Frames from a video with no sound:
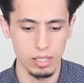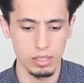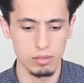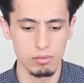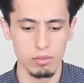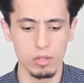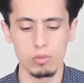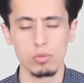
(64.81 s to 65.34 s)

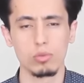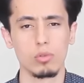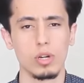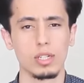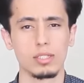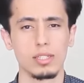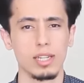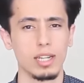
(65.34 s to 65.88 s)
ننقده
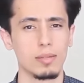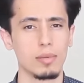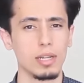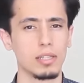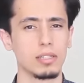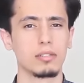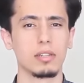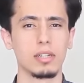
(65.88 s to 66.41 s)
أيضا يعني
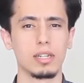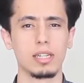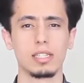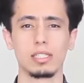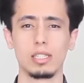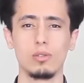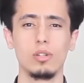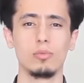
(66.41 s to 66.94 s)
بهذه الطريقة
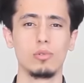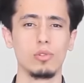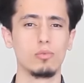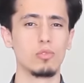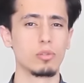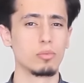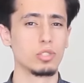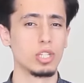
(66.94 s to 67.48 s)
نستوعب
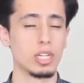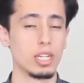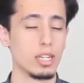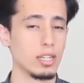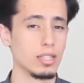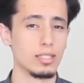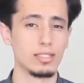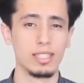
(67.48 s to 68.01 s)
الأمور بشكل